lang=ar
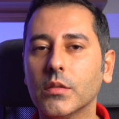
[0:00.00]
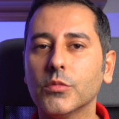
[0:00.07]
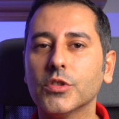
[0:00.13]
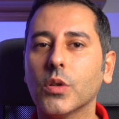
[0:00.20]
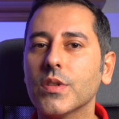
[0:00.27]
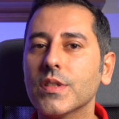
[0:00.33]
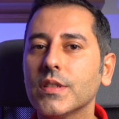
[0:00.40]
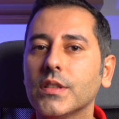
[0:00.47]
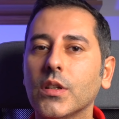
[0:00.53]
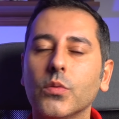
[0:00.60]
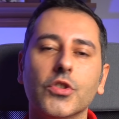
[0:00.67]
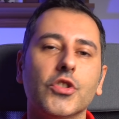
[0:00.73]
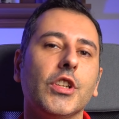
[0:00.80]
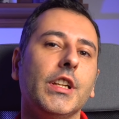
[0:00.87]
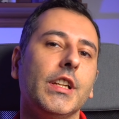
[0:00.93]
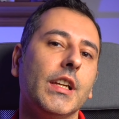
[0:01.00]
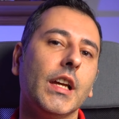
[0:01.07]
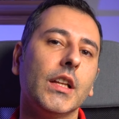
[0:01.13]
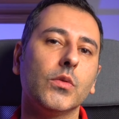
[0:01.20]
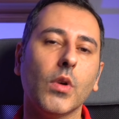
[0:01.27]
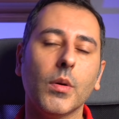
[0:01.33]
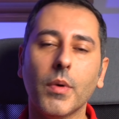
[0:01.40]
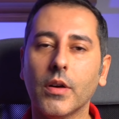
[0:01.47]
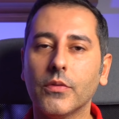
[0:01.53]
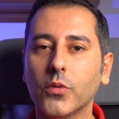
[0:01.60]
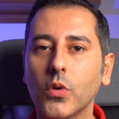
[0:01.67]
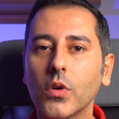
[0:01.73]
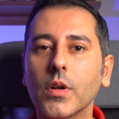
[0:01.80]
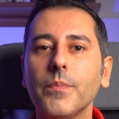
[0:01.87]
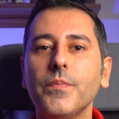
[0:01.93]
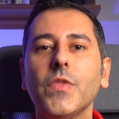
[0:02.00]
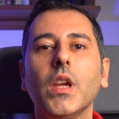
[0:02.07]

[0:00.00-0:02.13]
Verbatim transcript: المتوسطة والشركات وما فوق